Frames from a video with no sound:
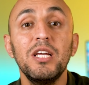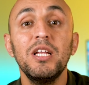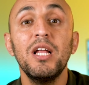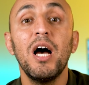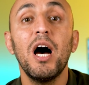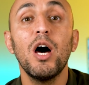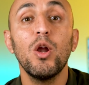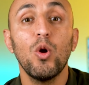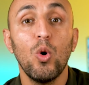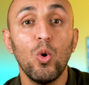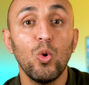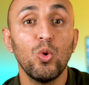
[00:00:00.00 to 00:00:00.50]

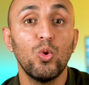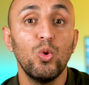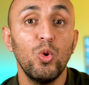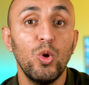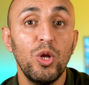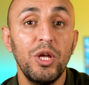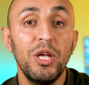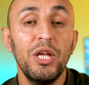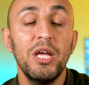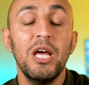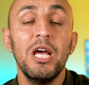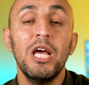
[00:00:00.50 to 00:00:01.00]
دينار
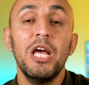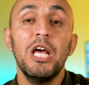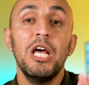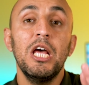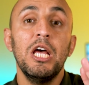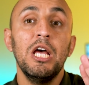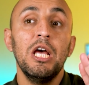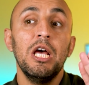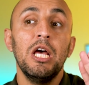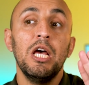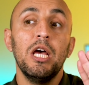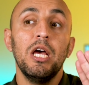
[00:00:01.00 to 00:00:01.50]
اردني
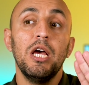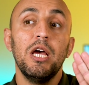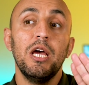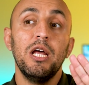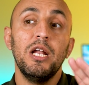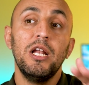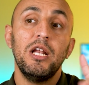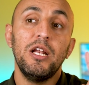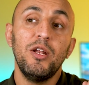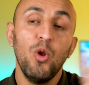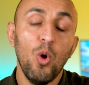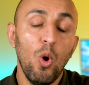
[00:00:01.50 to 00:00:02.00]

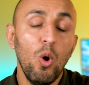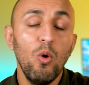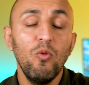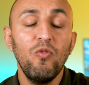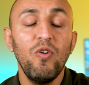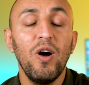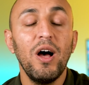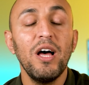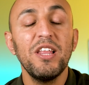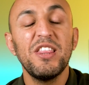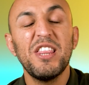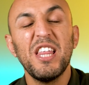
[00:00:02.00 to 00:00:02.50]

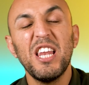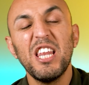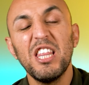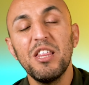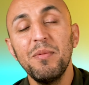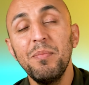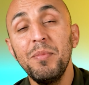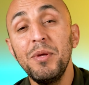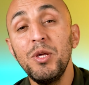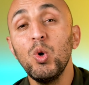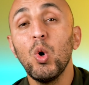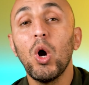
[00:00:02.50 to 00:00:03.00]
النوفا
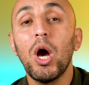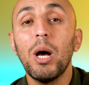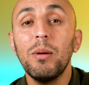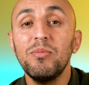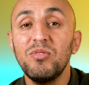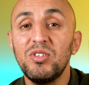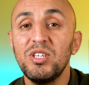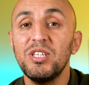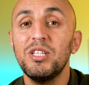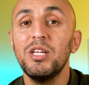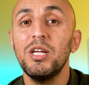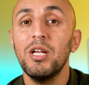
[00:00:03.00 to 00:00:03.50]

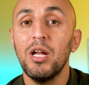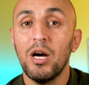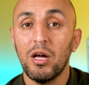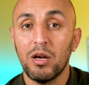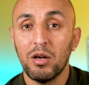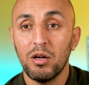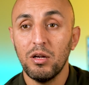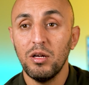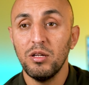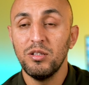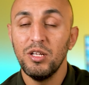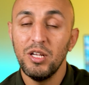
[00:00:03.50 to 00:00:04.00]
305
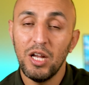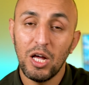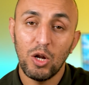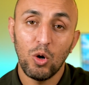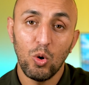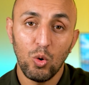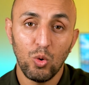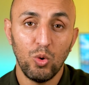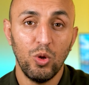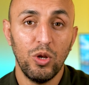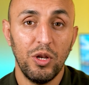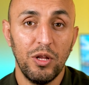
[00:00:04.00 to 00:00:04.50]
دينار
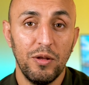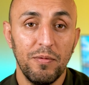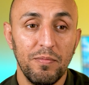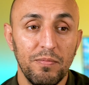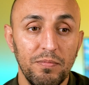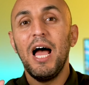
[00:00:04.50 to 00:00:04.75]
دينار اردني